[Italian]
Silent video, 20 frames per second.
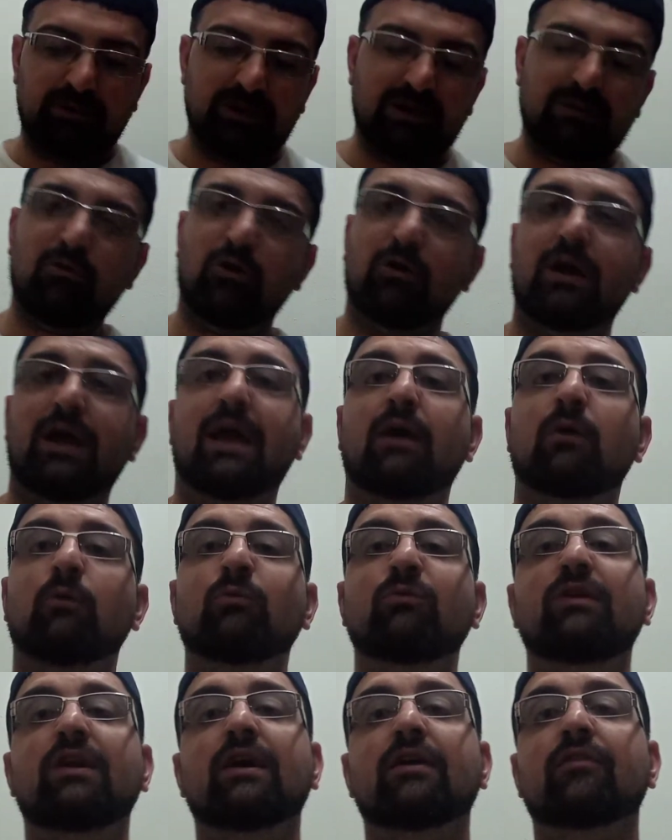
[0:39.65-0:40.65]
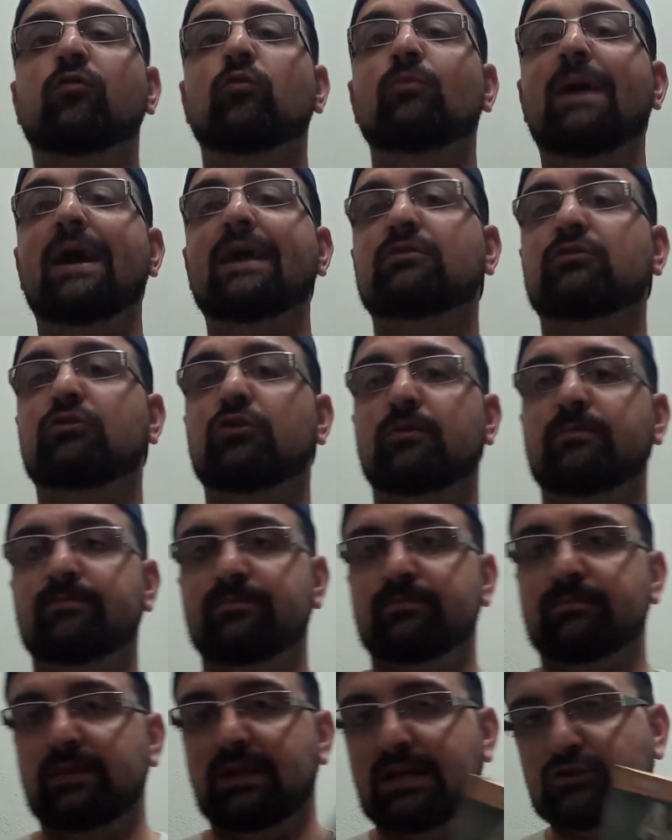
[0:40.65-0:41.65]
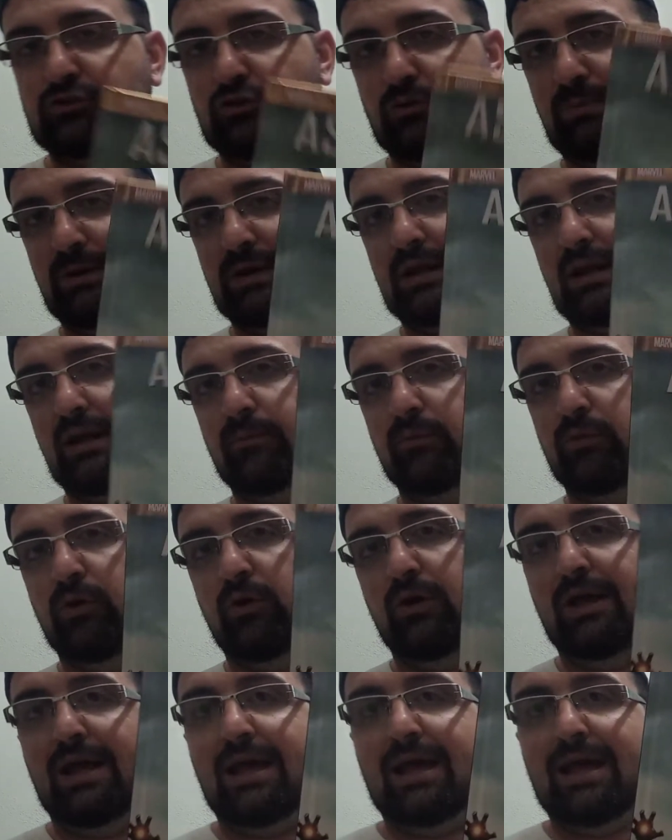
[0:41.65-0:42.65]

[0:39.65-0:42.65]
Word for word: primo è un fumetto e sto parlando